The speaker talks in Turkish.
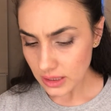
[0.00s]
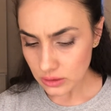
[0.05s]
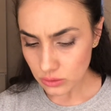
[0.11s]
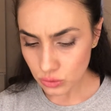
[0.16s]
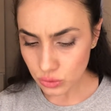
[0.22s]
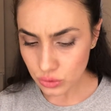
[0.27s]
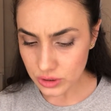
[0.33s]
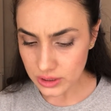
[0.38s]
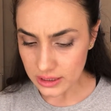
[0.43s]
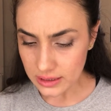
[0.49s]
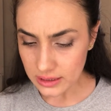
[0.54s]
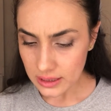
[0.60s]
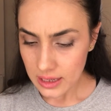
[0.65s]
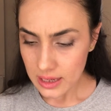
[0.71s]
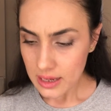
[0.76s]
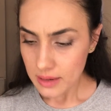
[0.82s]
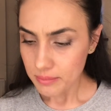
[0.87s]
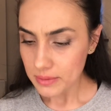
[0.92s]
rutin
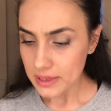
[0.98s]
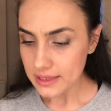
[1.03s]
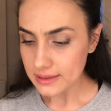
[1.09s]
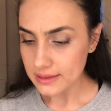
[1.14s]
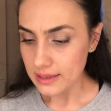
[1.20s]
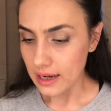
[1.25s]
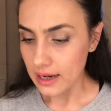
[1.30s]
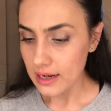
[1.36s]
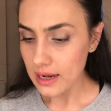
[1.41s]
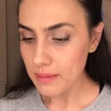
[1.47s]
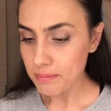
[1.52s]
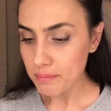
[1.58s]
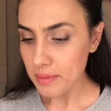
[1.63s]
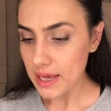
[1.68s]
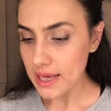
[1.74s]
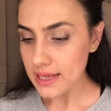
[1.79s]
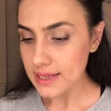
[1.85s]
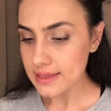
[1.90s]
bir tane
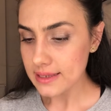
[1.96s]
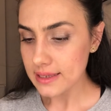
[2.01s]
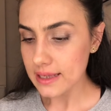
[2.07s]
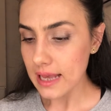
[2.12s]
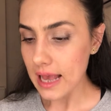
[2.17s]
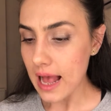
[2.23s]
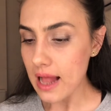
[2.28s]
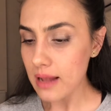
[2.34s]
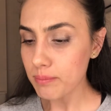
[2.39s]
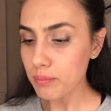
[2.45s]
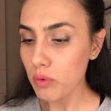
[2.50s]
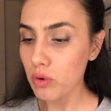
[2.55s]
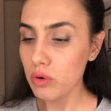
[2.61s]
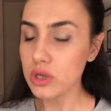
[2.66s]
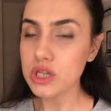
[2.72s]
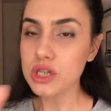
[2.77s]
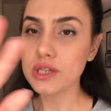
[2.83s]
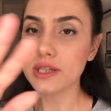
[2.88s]
base gel polish